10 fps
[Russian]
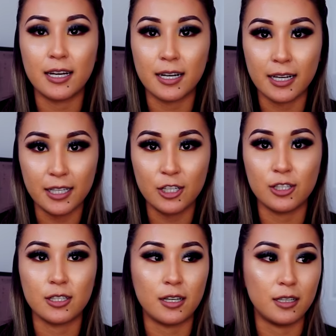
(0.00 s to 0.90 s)

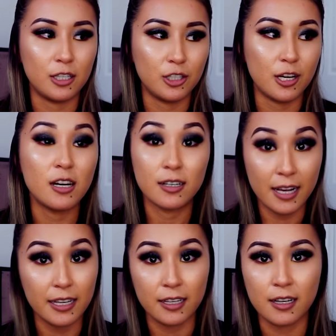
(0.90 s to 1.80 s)
органическая, точнее,
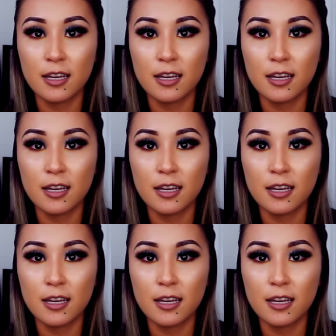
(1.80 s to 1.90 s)
органик,